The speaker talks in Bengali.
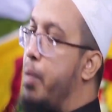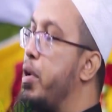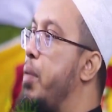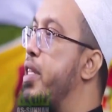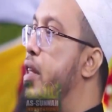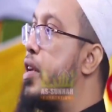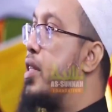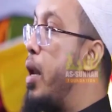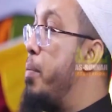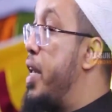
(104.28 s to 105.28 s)
এবং নবী
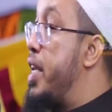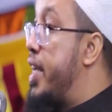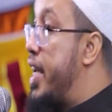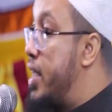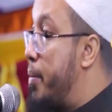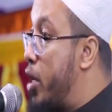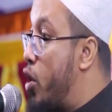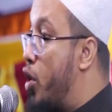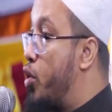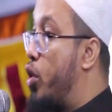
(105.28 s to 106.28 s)
সাল্লাহ সাল্লাম নিজে হিজামা
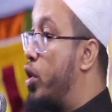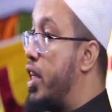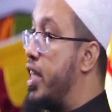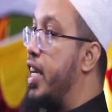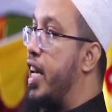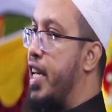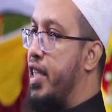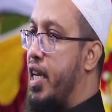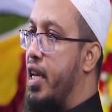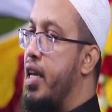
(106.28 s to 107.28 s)
গ্রহণ করেছেন সিঙ্গা
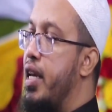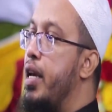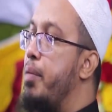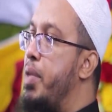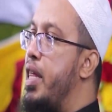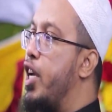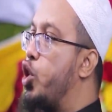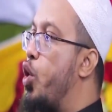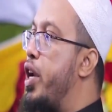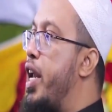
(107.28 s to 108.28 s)
নিয়েছেন বিধা
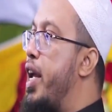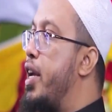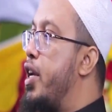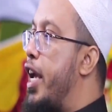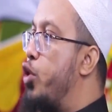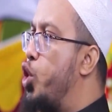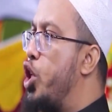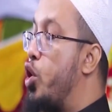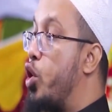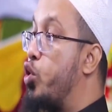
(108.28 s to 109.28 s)
শরীরে এ
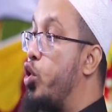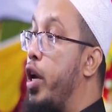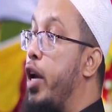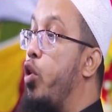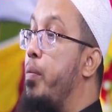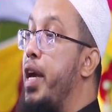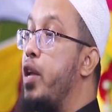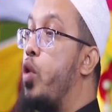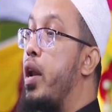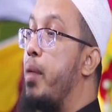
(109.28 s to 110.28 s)
দূষিত রক্ত এগুলো
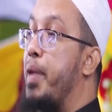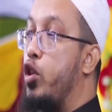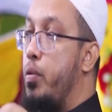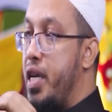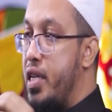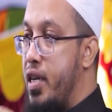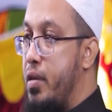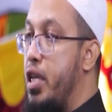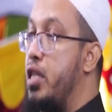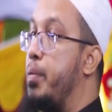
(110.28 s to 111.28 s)
বের করার মাধ্যমে হিজা
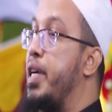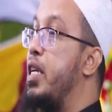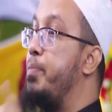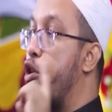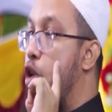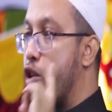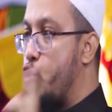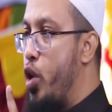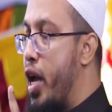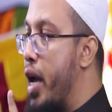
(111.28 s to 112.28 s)
হিজামা ট্রিটমেন্ট
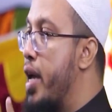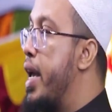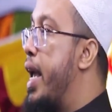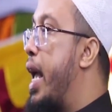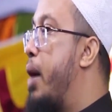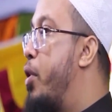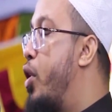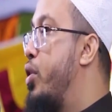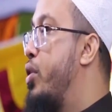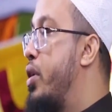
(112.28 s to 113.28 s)
করাটা শুননা
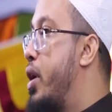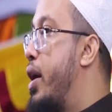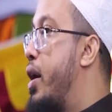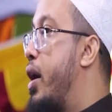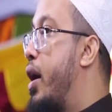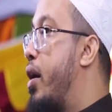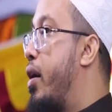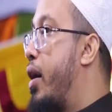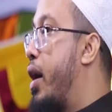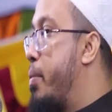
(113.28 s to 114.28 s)
এবং
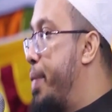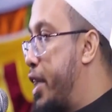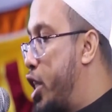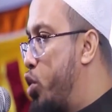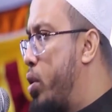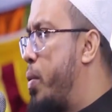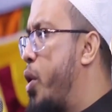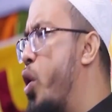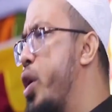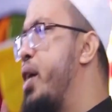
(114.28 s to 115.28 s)
আমি
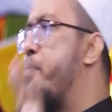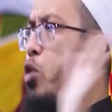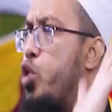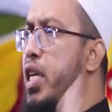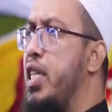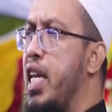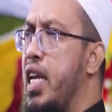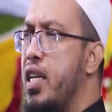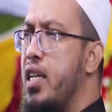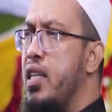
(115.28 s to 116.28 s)
ব্যক্তিগতভাবে অনেক মানুষকে
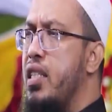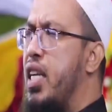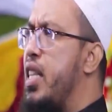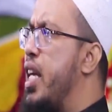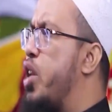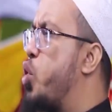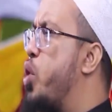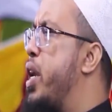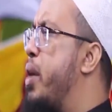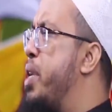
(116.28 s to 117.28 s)
চিনি যাদের
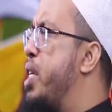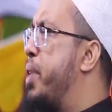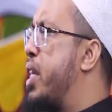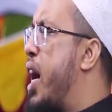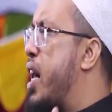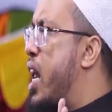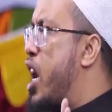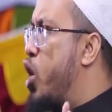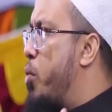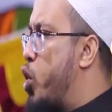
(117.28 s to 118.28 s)
শরীরে বিষ ব্যথা
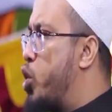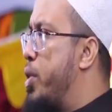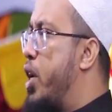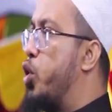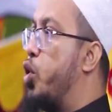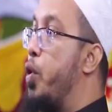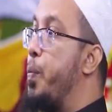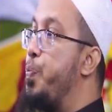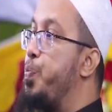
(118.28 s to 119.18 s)
নানা রকমের অসুবিধা হতো